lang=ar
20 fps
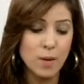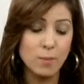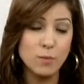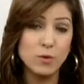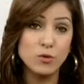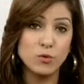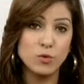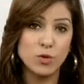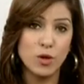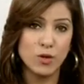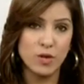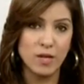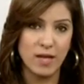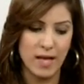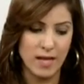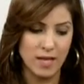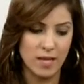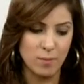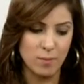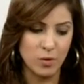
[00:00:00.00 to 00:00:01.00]
بالتراث
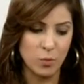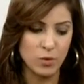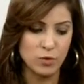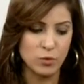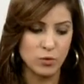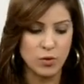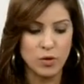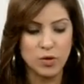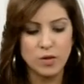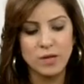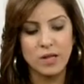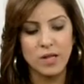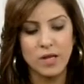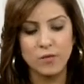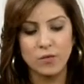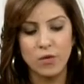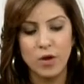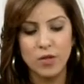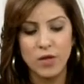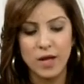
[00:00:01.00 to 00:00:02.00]
العالمي وضرورات
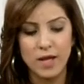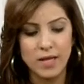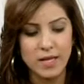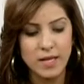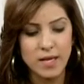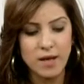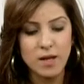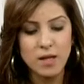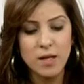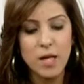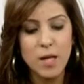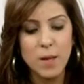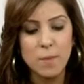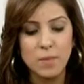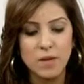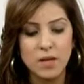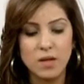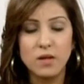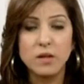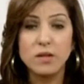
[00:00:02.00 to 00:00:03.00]
الحفاظ عليها
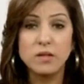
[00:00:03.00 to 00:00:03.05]
من